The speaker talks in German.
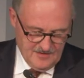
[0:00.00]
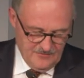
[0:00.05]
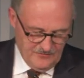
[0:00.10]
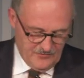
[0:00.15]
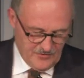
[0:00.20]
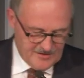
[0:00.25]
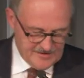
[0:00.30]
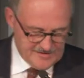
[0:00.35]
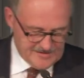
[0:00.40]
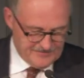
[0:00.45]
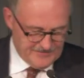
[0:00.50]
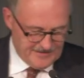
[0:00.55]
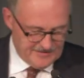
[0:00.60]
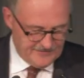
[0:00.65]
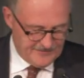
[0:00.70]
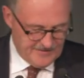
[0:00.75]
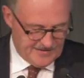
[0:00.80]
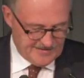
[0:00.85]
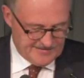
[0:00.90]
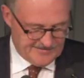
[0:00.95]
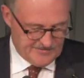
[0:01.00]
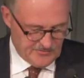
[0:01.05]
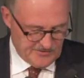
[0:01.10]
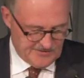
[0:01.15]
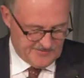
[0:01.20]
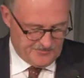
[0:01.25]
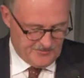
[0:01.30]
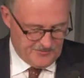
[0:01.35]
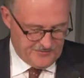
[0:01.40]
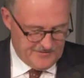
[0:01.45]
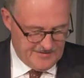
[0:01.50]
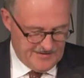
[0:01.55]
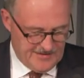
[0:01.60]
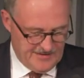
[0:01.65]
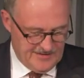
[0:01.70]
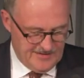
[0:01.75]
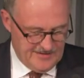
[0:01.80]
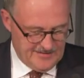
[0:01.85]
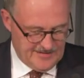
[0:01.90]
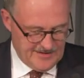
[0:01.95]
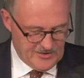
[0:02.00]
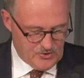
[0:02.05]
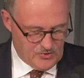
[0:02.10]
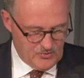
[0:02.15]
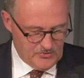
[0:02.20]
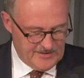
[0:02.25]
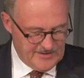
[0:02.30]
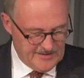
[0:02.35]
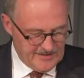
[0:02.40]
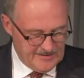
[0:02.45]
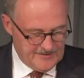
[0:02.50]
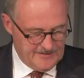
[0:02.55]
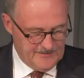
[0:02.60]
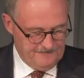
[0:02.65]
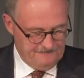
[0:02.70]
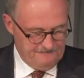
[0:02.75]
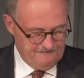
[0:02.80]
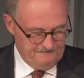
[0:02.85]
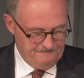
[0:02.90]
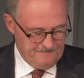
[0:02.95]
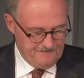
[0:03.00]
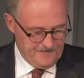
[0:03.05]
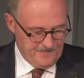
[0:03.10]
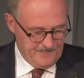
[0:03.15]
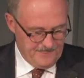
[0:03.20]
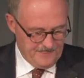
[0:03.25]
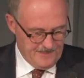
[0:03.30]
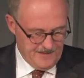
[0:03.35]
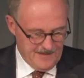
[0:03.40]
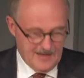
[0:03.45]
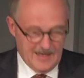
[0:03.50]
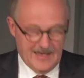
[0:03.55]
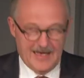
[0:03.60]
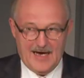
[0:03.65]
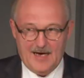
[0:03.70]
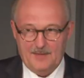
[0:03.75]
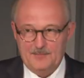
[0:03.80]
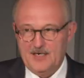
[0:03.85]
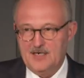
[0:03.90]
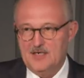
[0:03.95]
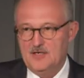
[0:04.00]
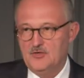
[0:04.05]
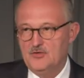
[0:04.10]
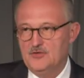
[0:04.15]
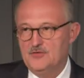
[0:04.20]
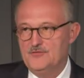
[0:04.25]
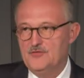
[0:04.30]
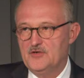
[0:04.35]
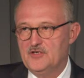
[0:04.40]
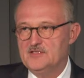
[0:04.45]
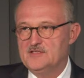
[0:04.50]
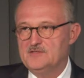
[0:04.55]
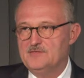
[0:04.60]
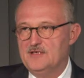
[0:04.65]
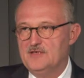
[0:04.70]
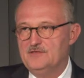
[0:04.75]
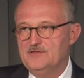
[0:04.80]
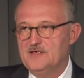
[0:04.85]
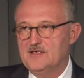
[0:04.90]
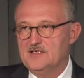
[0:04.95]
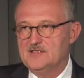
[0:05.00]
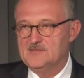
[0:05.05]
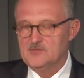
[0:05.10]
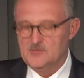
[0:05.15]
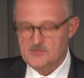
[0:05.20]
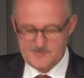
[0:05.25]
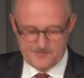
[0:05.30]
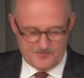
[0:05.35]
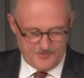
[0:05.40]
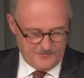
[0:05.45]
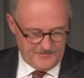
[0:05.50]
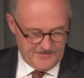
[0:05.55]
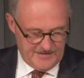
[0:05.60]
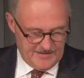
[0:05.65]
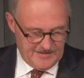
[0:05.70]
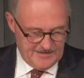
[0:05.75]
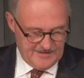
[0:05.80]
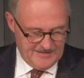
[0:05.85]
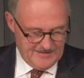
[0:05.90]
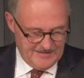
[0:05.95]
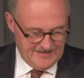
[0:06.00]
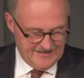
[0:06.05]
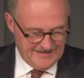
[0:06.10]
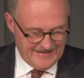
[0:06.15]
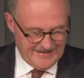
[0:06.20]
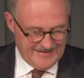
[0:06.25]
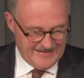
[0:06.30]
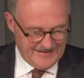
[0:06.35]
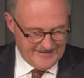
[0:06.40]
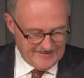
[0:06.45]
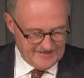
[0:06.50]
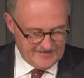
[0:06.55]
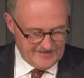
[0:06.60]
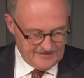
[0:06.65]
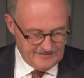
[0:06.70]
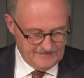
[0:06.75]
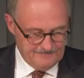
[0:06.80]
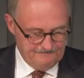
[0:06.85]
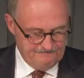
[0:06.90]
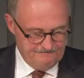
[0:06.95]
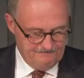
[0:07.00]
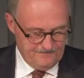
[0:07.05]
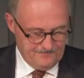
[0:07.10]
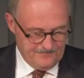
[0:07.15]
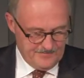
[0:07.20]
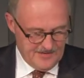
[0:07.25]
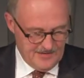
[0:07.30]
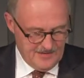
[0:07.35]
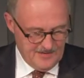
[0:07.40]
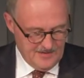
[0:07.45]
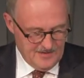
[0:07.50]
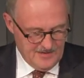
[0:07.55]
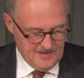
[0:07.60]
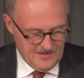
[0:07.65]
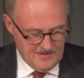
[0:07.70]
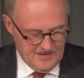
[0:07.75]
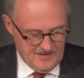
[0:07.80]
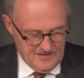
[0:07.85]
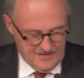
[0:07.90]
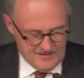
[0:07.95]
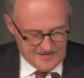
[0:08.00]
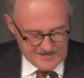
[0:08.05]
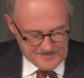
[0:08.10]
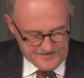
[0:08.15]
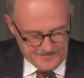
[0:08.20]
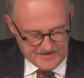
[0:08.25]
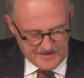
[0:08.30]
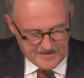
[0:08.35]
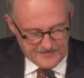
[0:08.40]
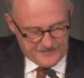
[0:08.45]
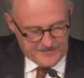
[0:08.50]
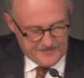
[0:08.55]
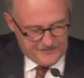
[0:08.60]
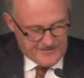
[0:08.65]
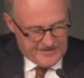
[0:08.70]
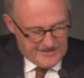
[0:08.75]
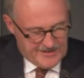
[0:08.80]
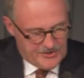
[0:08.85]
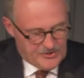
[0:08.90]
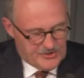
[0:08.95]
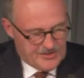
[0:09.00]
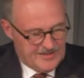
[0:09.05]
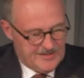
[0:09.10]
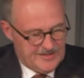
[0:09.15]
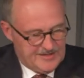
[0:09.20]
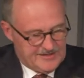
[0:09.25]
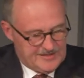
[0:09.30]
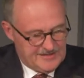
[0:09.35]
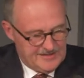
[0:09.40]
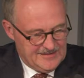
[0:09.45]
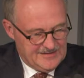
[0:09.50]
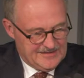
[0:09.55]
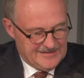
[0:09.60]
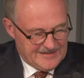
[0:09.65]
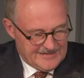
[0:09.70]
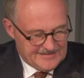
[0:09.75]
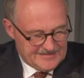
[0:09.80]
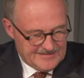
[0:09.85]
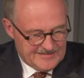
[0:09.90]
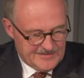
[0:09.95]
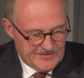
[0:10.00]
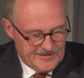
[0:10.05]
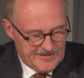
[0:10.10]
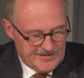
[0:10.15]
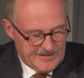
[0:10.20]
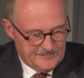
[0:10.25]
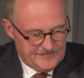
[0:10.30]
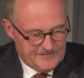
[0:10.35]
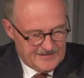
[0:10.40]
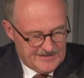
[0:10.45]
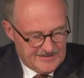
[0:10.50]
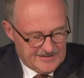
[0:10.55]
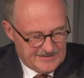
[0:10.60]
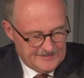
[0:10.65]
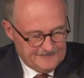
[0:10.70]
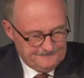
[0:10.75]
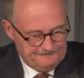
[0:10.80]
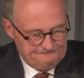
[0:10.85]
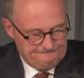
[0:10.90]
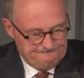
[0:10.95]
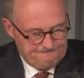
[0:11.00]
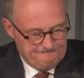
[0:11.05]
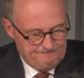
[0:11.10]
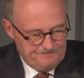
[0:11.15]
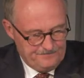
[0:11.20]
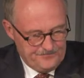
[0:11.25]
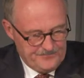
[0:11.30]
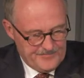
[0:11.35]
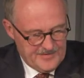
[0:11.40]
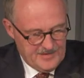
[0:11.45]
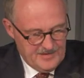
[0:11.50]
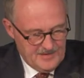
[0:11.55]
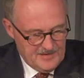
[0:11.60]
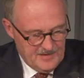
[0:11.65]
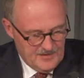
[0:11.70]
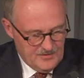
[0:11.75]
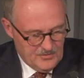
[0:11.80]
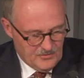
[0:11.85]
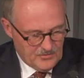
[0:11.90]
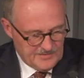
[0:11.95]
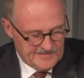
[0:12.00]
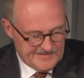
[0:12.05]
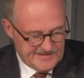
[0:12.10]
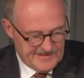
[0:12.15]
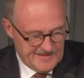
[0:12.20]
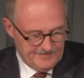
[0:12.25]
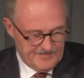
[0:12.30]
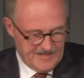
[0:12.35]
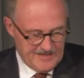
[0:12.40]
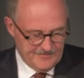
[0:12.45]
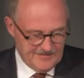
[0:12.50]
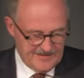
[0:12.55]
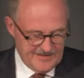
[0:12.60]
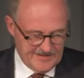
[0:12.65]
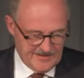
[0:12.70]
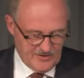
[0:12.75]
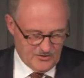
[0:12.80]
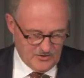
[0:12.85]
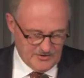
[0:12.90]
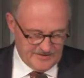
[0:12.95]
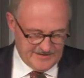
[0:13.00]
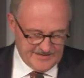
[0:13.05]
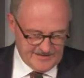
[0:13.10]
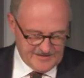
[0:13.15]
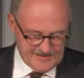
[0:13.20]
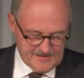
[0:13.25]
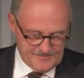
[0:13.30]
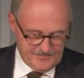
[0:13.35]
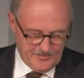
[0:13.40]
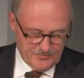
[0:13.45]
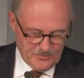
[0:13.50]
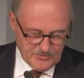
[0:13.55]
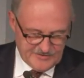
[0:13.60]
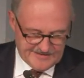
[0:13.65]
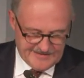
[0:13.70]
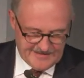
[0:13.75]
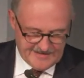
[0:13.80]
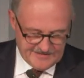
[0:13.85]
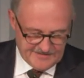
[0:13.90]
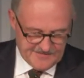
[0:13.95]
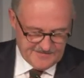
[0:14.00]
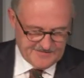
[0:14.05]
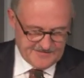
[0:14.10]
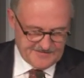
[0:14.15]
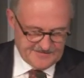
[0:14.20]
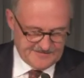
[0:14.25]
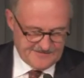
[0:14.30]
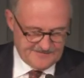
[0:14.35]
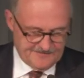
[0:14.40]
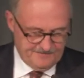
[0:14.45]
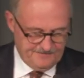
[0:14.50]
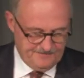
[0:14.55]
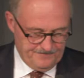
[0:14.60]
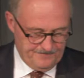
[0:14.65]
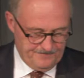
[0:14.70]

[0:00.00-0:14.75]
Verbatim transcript: für das Qualifikationsprofil der Studierenden, aber auch für das Qualifikationsprofil der Lehrenden. Das betrifft die Fähigkeit, Daten zu hinterfragen und sie im jeweiligen Kontext bewusst einzusetzen.